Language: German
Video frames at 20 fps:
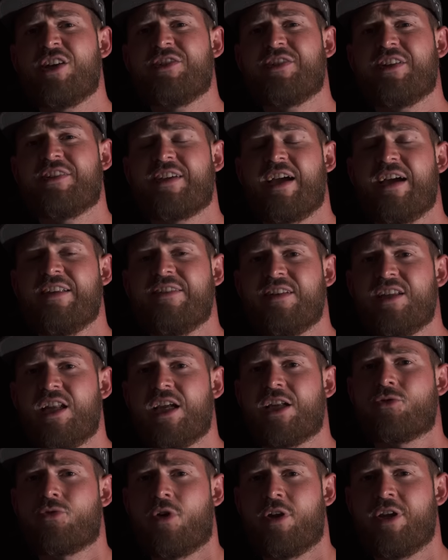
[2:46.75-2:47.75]
heißt das Ganze
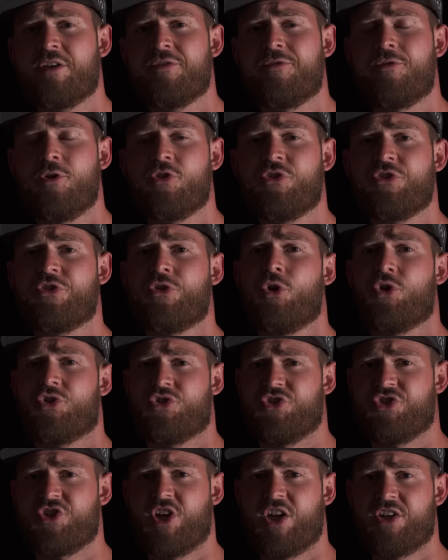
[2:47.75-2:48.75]
Electronic First
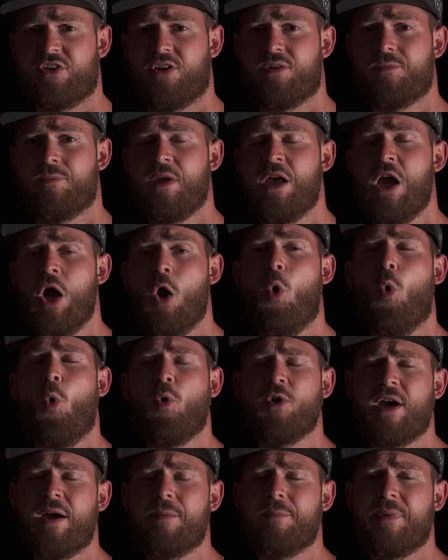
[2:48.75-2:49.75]
Curtain Shutter.
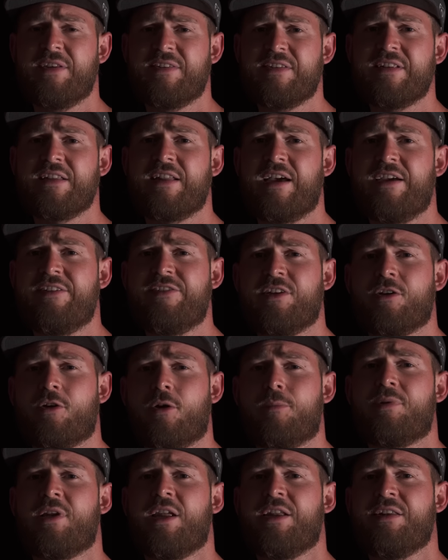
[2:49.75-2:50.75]
Oder am besten gleich den
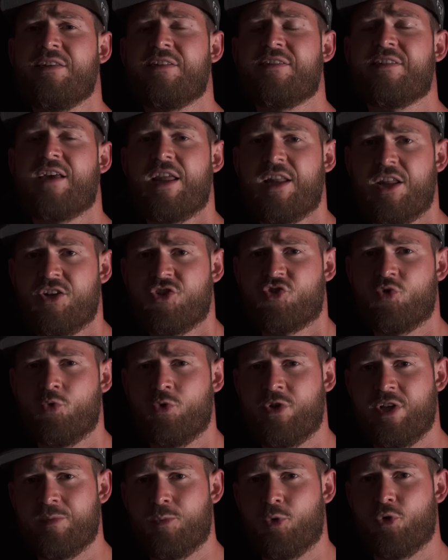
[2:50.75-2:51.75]
kompletten Silent
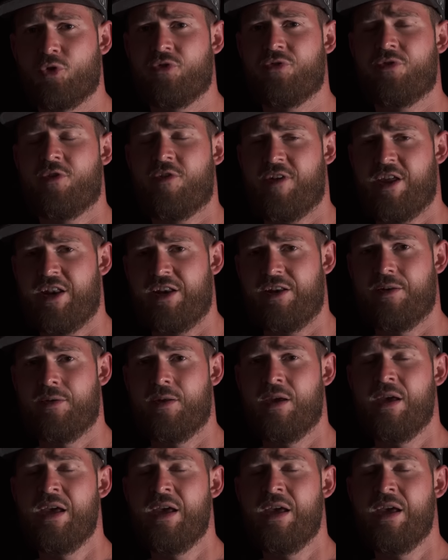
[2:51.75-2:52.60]
Shooting Modus verwenden.